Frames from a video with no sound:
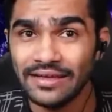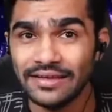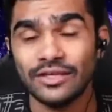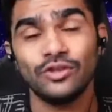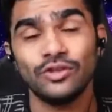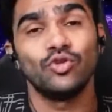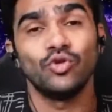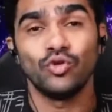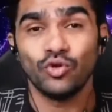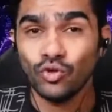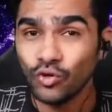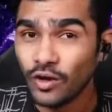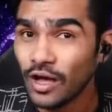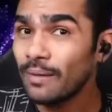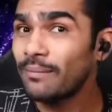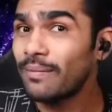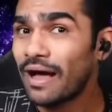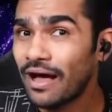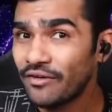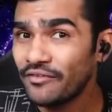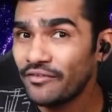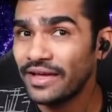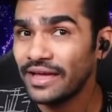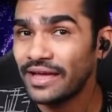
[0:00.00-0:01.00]
ये दोनों का
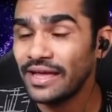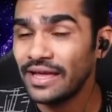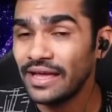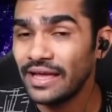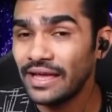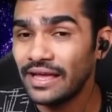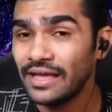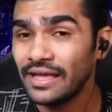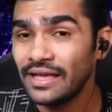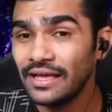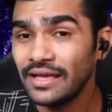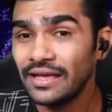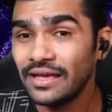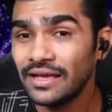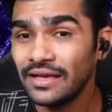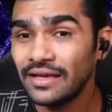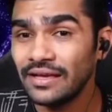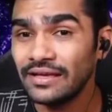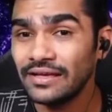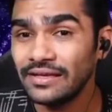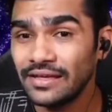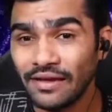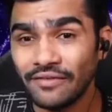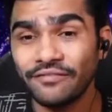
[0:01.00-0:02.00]
भाव है
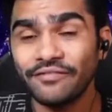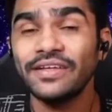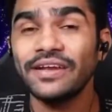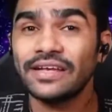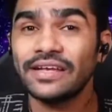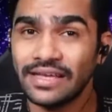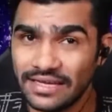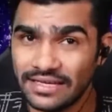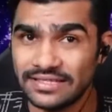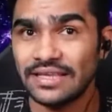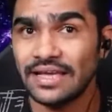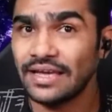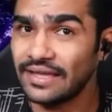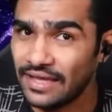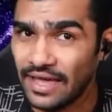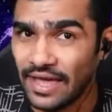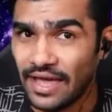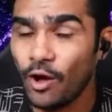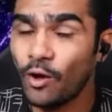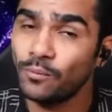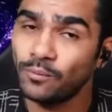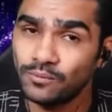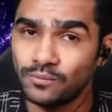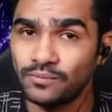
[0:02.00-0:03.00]
या फिर कैसा क्या
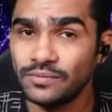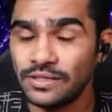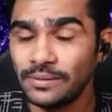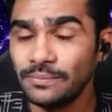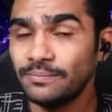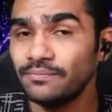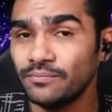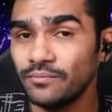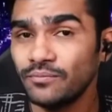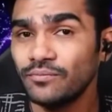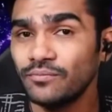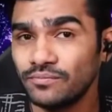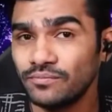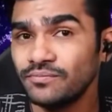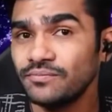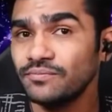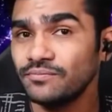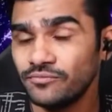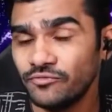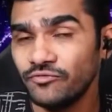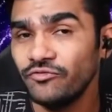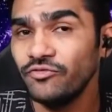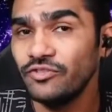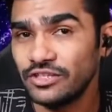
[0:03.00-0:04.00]
है मतलब
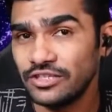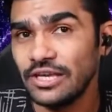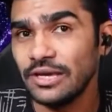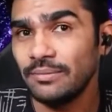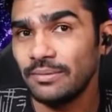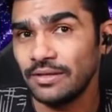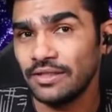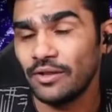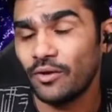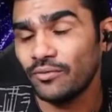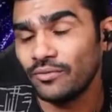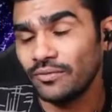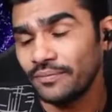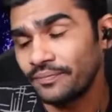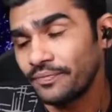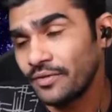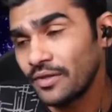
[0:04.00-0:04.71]
विषय बताओ